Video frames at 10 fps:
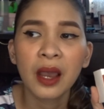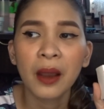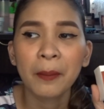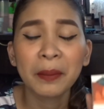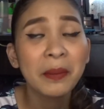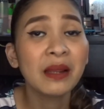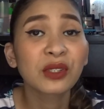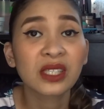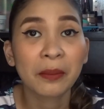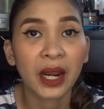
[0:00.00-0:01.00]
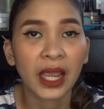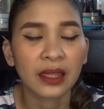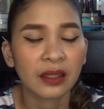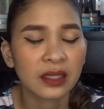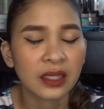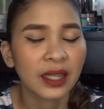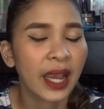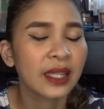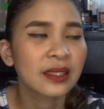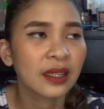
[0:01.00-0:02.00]
mabibili mo siya sa market. As in,
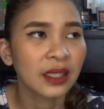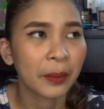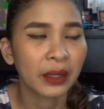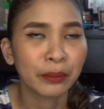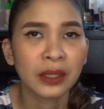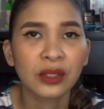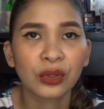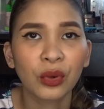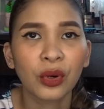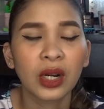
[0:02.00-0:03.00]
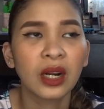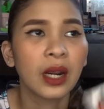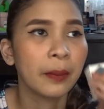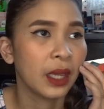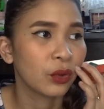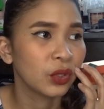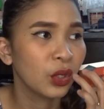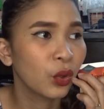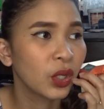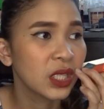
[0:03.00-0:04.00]
kahit sa department store, meron
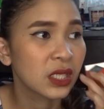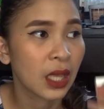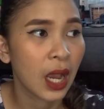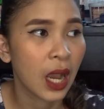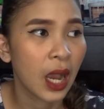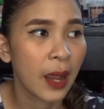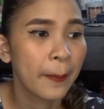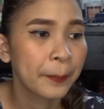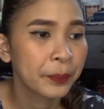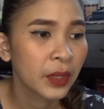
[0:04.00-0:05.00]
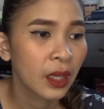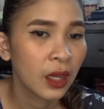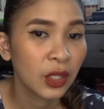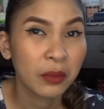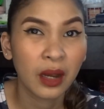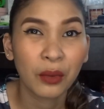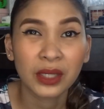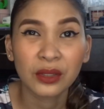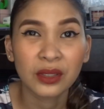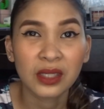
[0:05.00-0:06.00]
yun sa yung mga
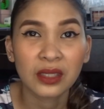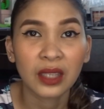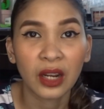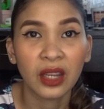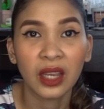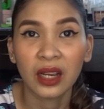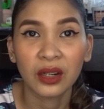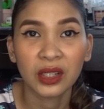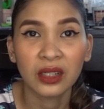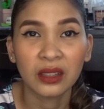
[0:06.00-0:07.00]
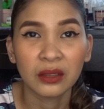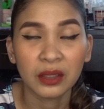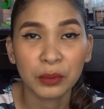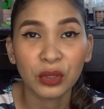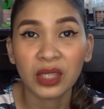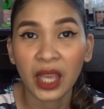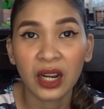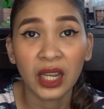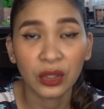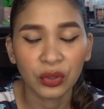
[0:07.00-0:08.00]
Watson's area or beauty
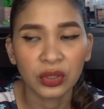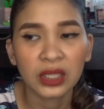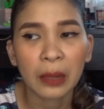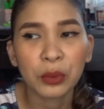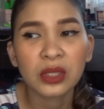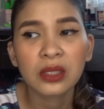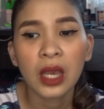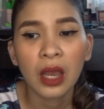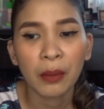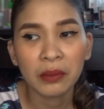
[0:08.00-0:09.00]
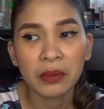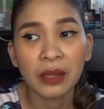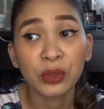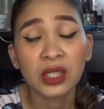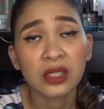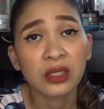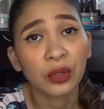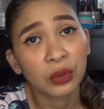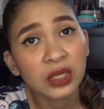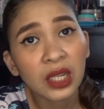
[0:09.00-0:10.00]
area doon. Tapos, mabibili mo din siya sa
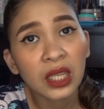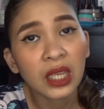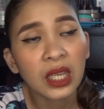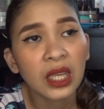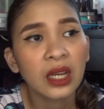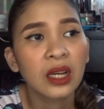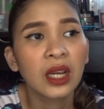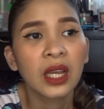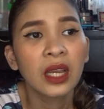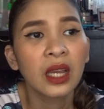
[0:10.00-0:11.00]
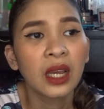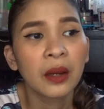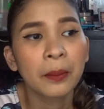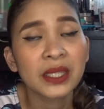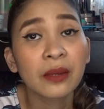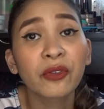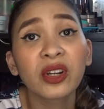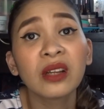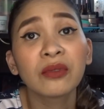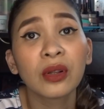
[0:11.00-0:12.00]
grocery. Mas
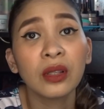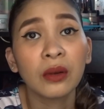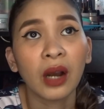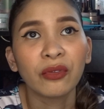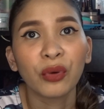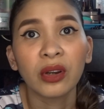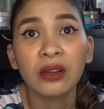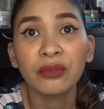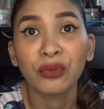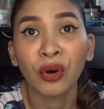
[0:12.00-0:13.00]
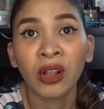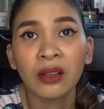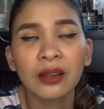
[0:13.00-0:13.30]
affordable, affordable,